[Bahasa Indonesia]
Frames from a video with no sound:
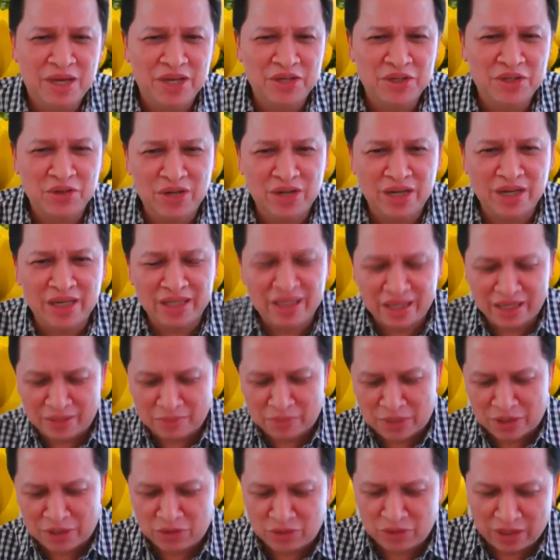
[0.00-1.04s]
Baik saudara
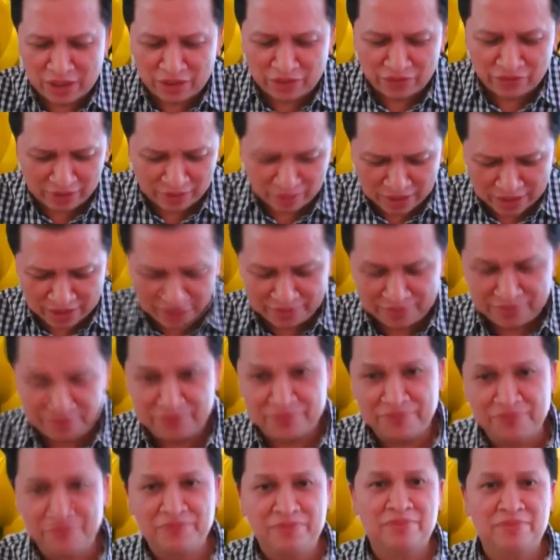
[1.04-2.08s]
kita akan masuk dalam firman.
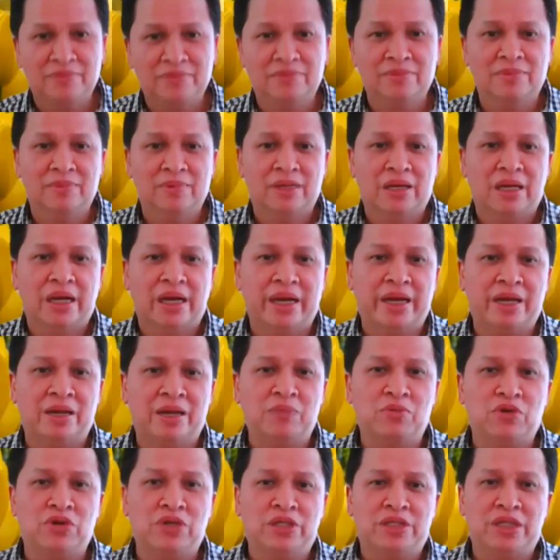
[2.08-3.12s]

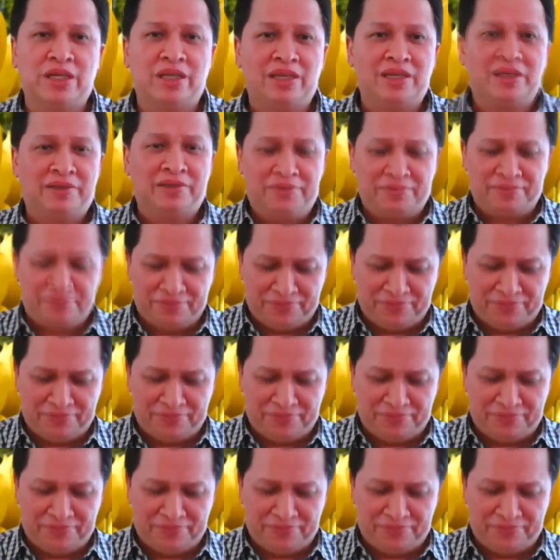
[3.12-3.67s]
Ada yang mau isi?